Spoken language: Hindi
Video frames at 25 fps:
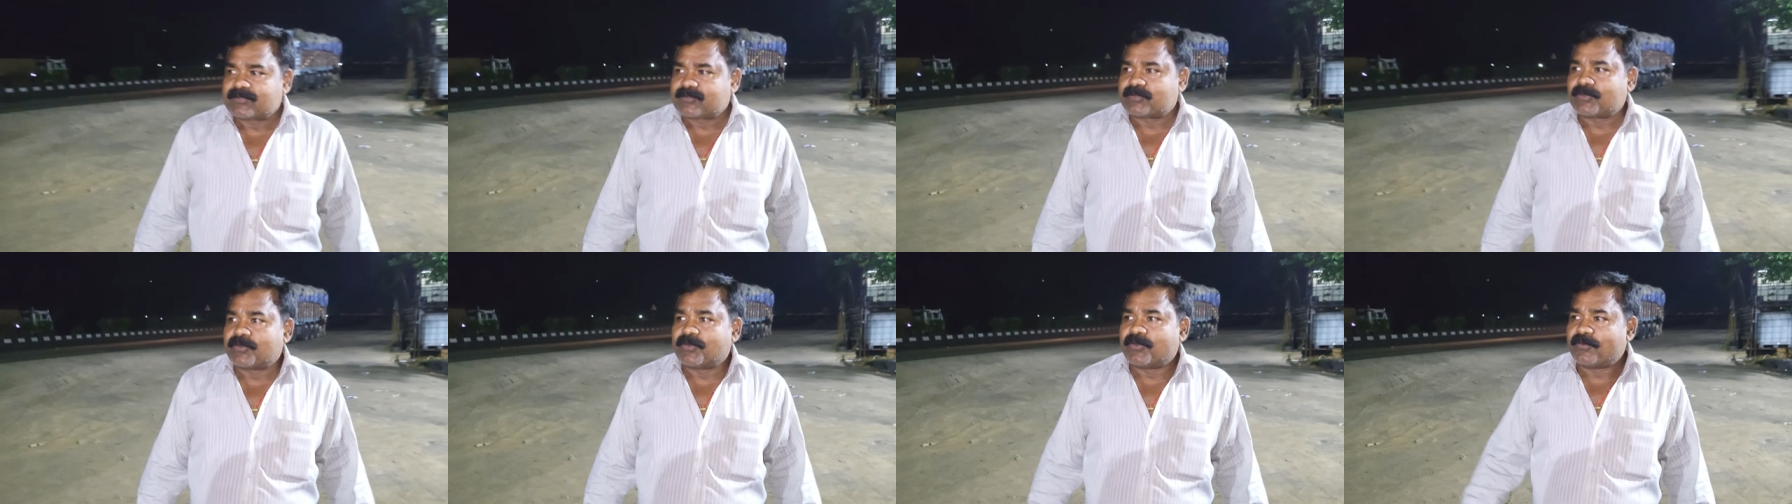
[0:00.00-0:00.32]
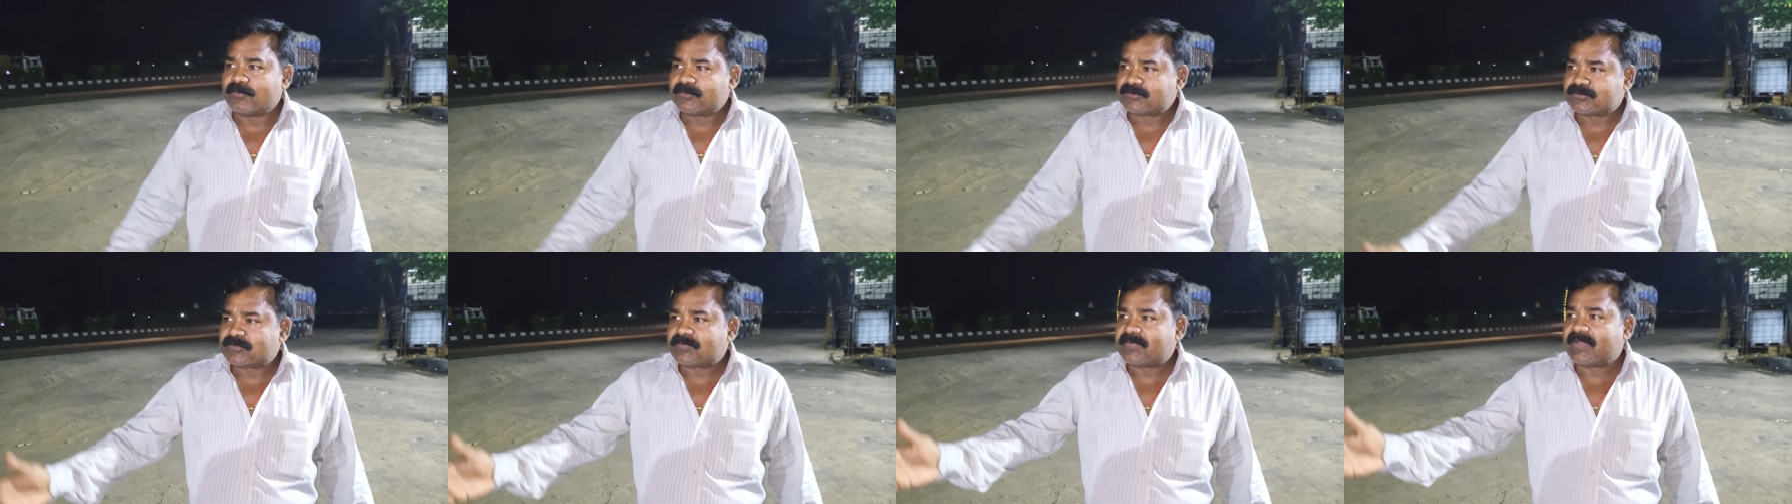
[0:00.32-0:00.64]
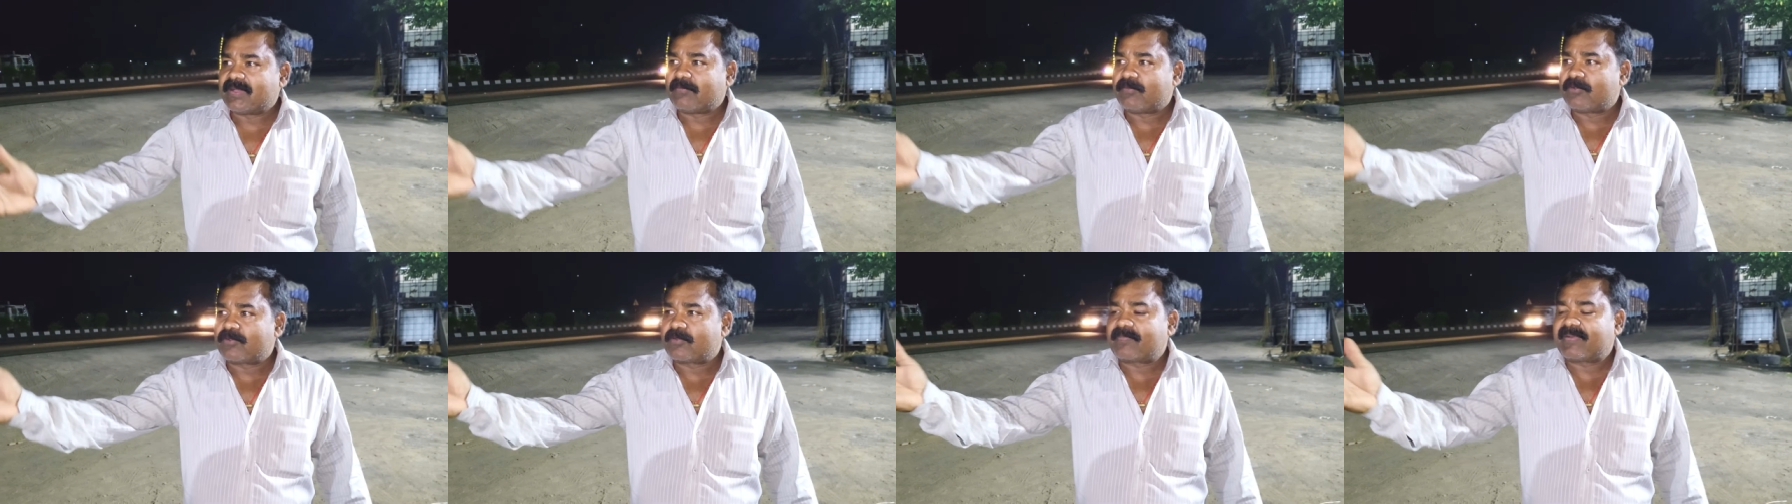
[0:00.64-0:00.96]
तो उसी में
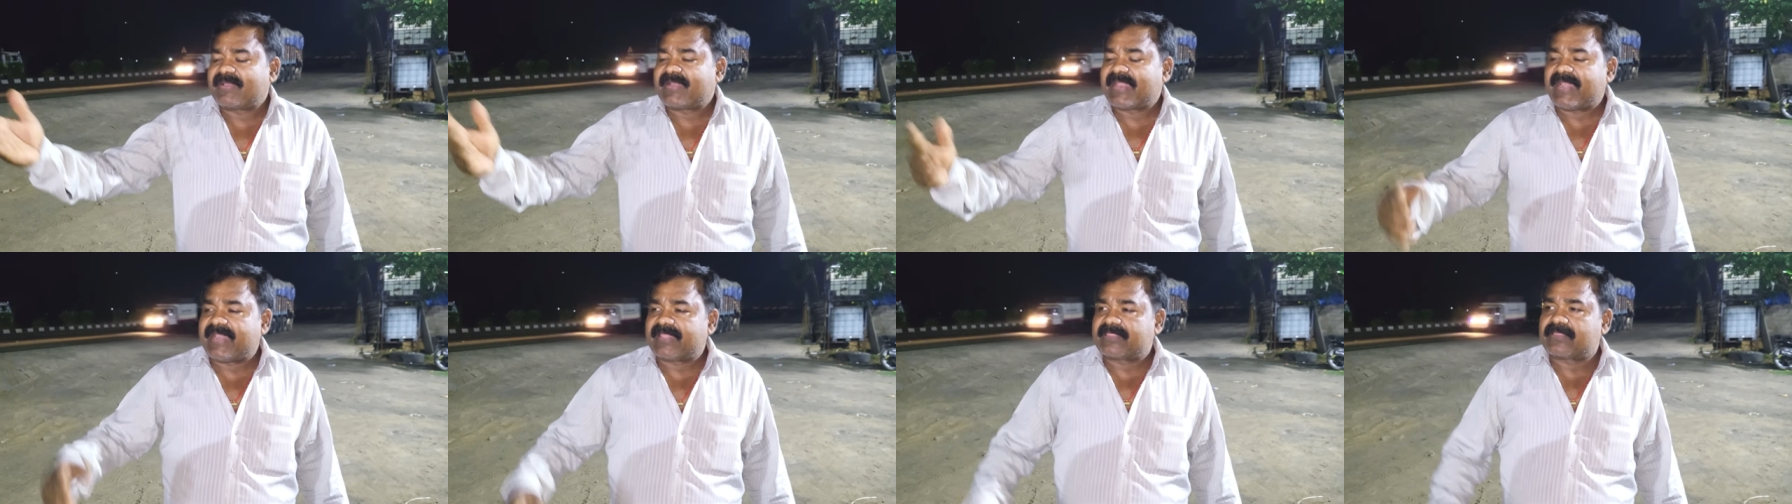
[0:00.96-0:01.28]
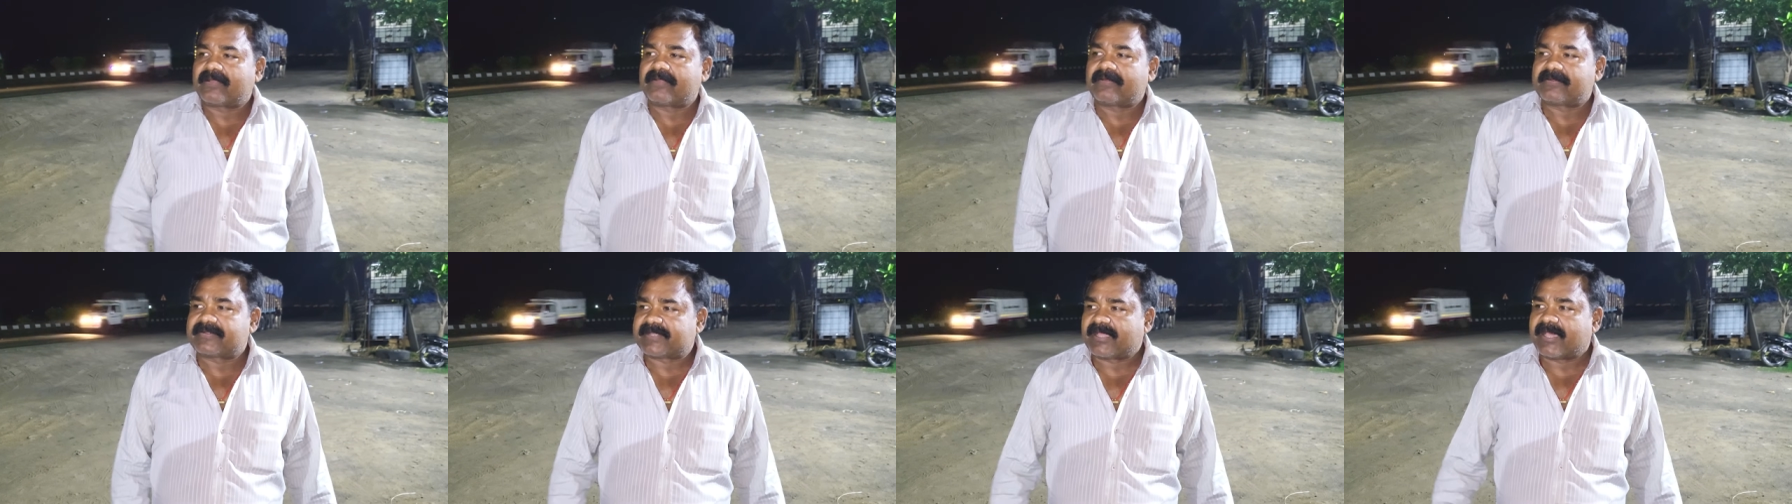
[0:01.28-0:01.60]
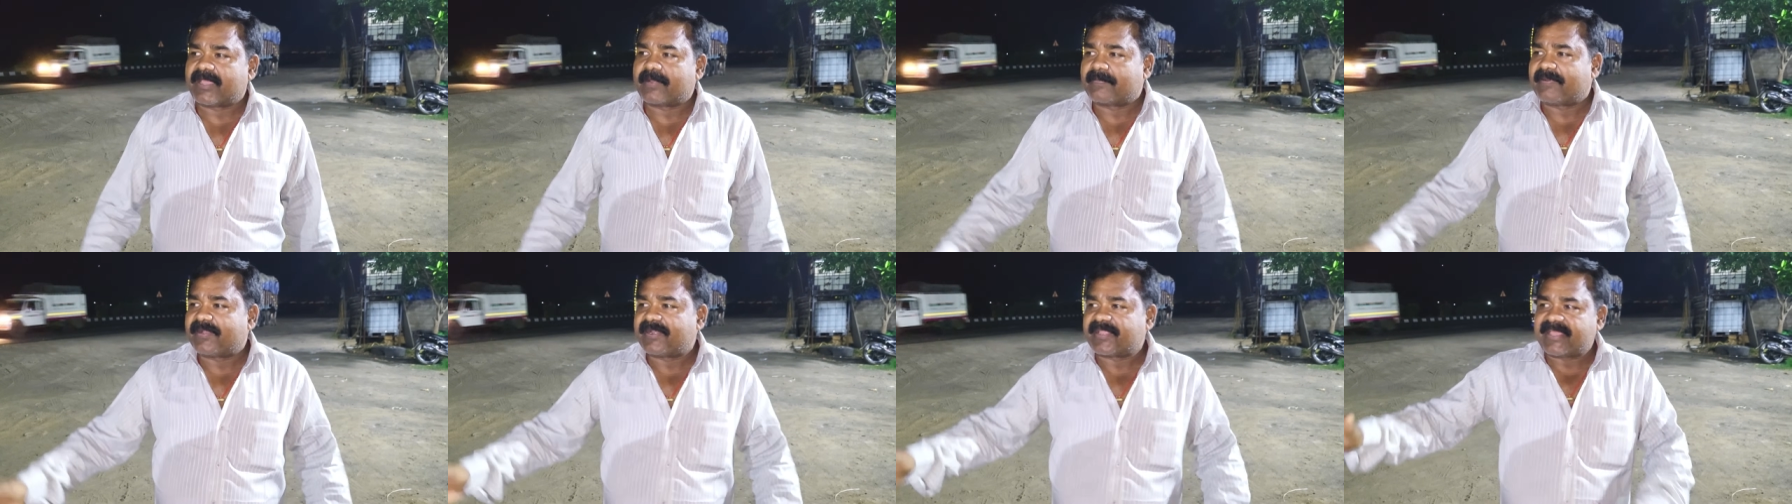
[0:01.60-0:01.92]
हम लोग बनाने तो
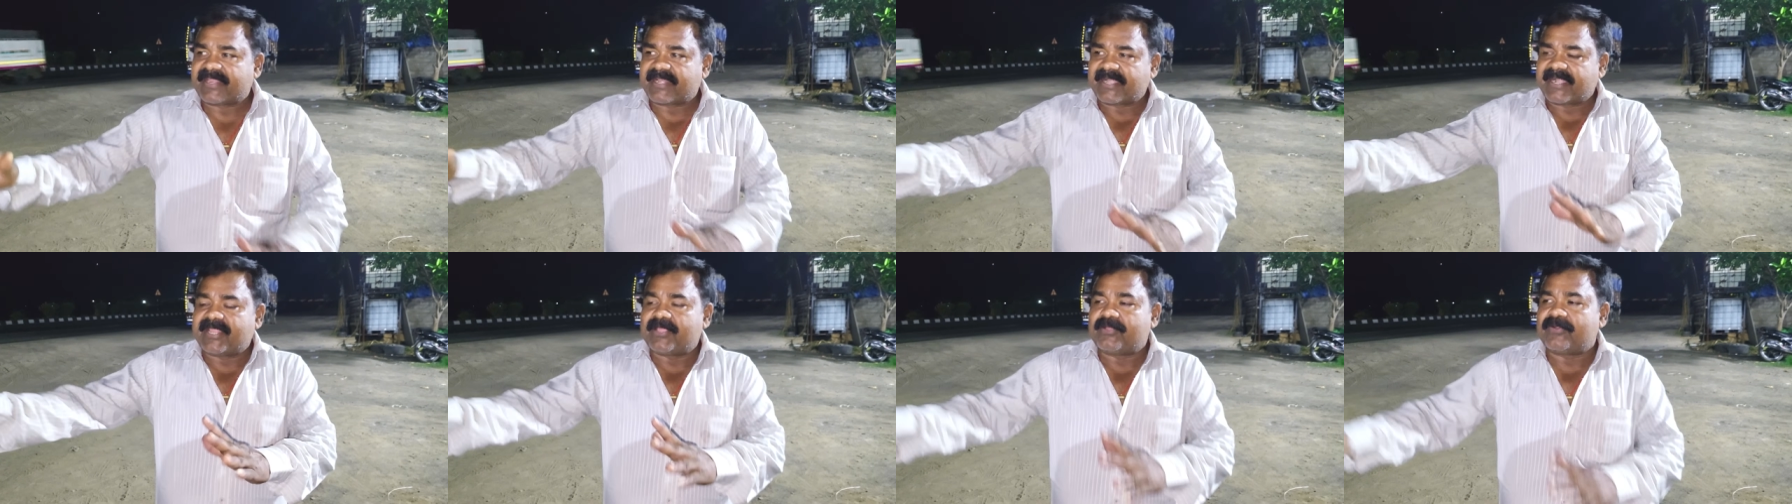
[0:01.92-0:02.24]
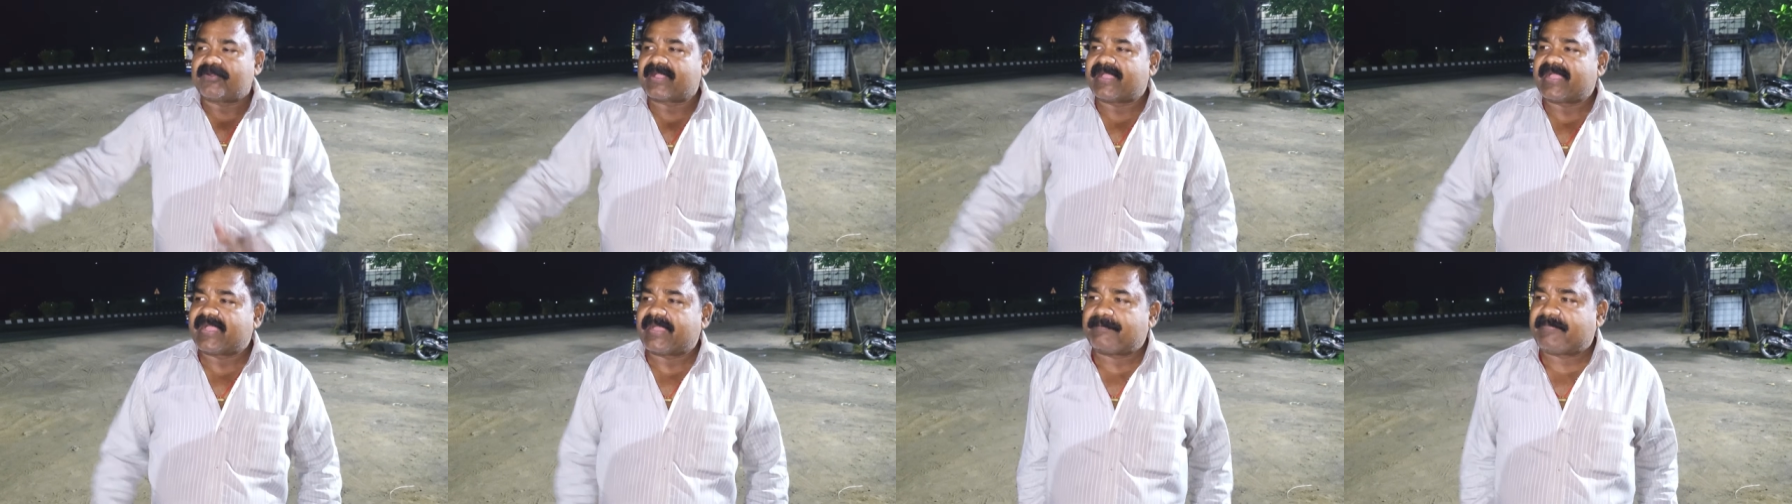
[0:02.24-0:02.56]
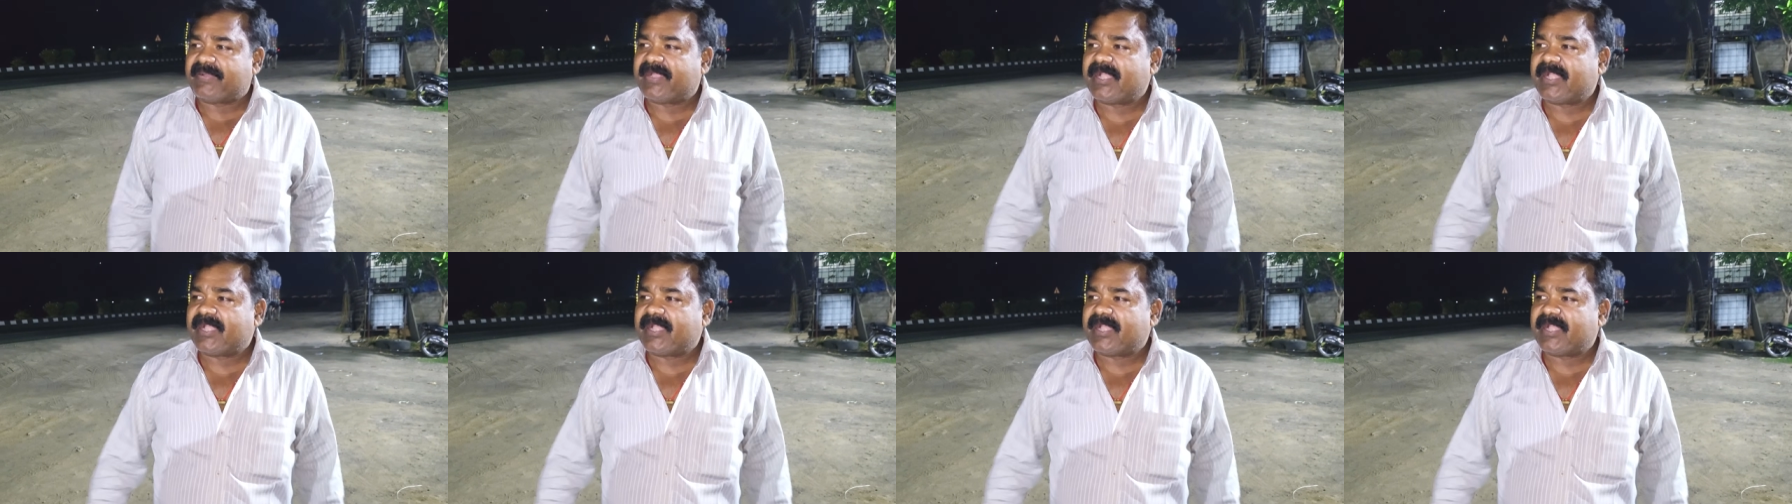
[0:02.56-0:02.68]
टायर बन के रेडी हो गया